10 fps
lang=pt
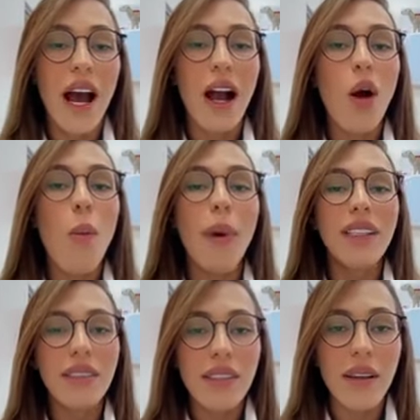
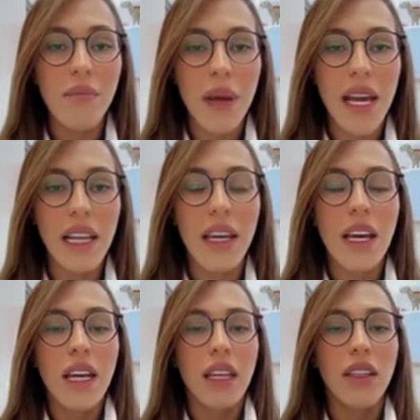Acalmando essa pele.
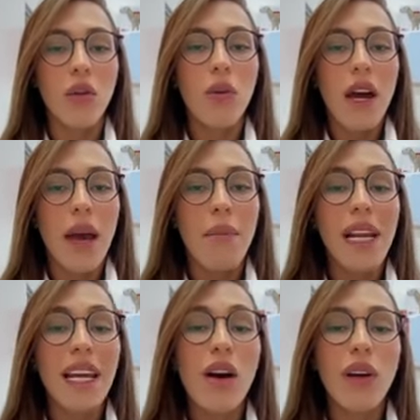Então é
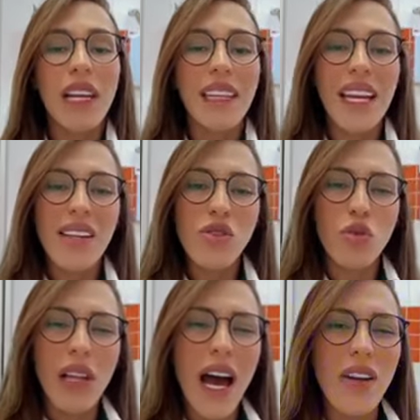bem legal que ele tem
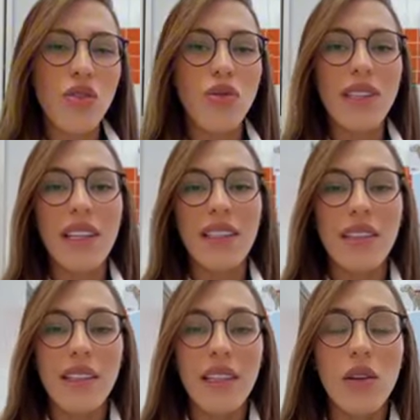ácido lático,
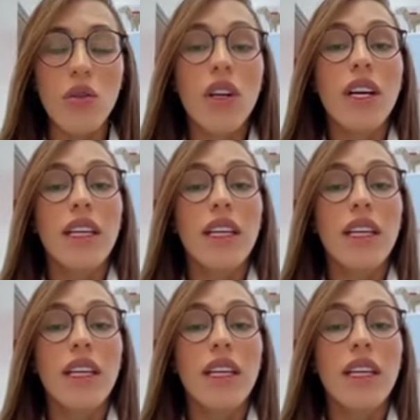salicílico.